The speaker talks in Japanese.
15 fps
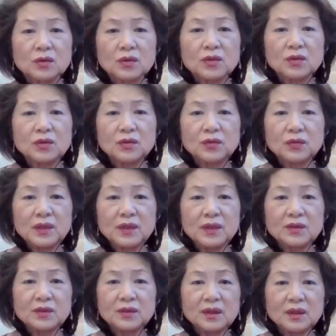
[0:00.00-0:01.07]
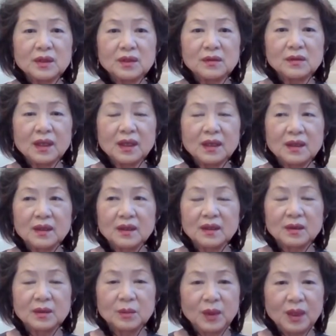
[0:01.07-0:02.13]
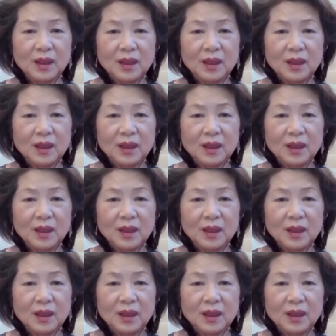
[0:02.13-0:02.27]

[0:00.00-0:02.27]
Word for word: の9フィートっていうのははい。